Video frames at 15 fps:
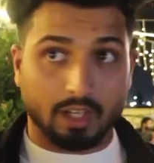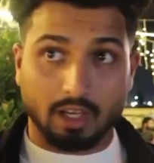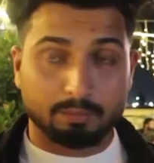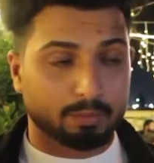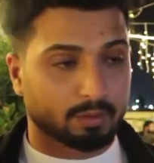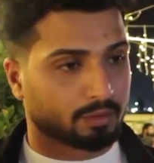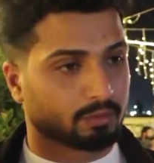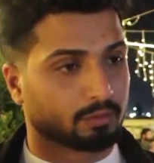
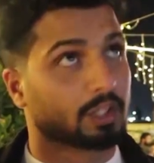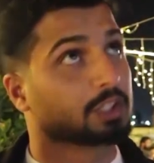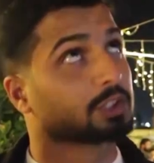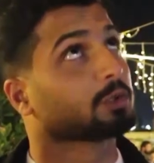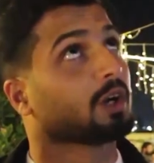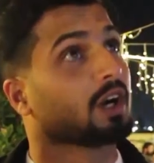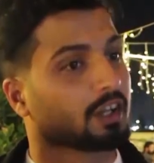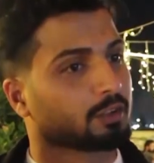يخبل
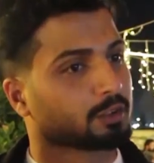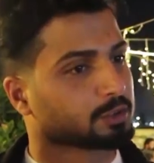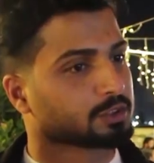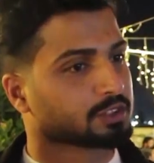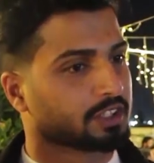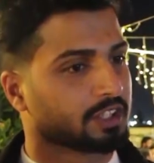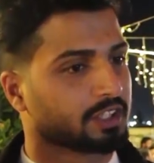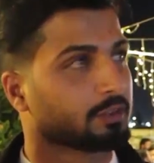والاجواء
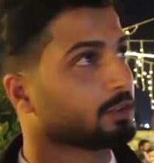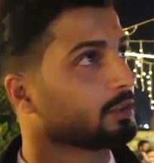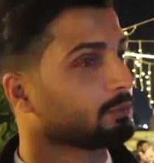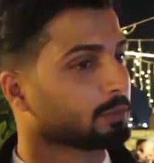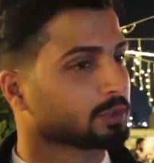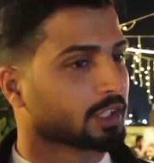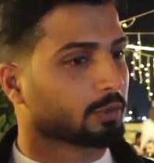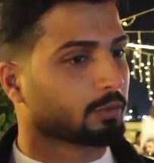خصوصا انه
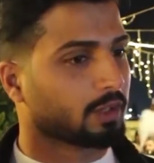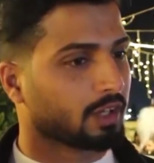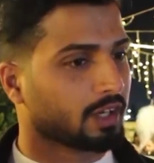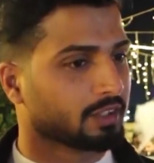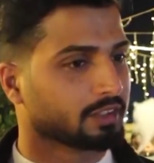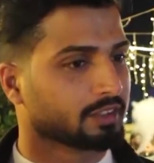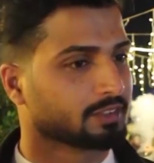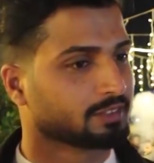المطر
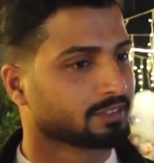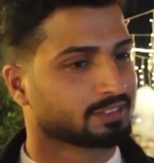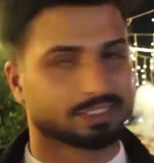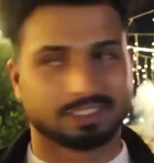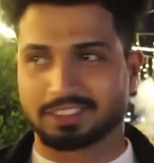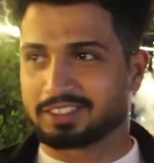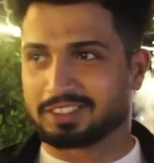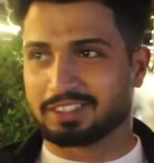والهاي
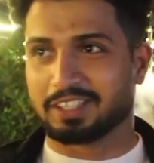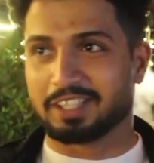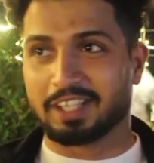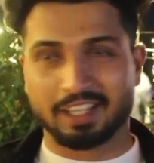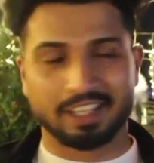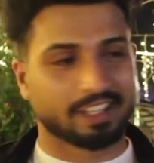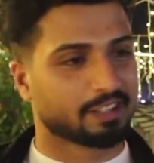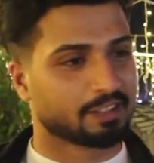يعني
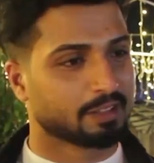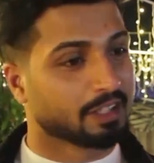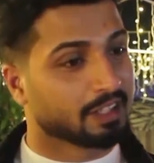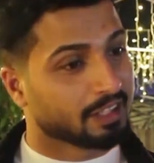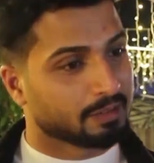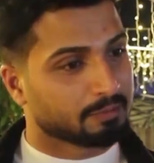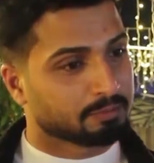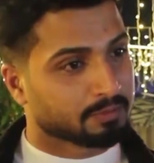لها
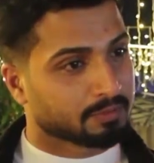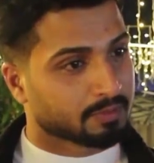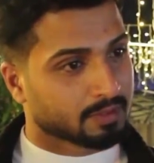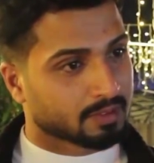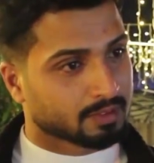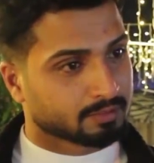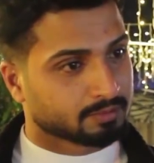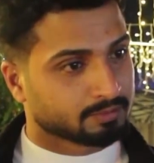نقطة
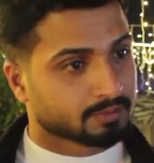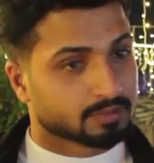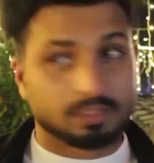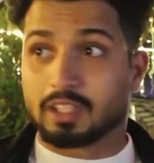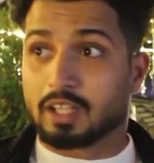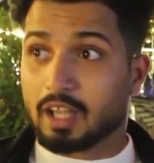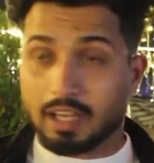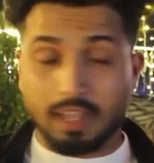جمالية أكثر
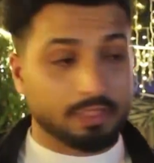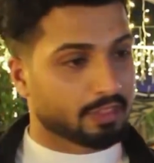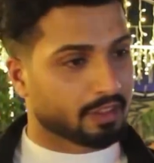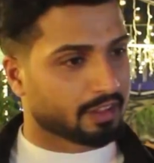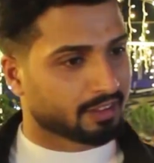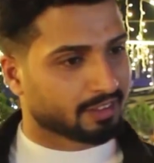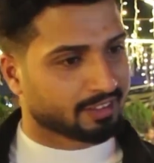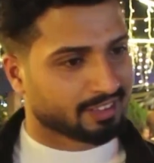لا
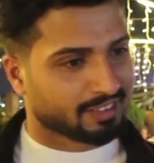لذة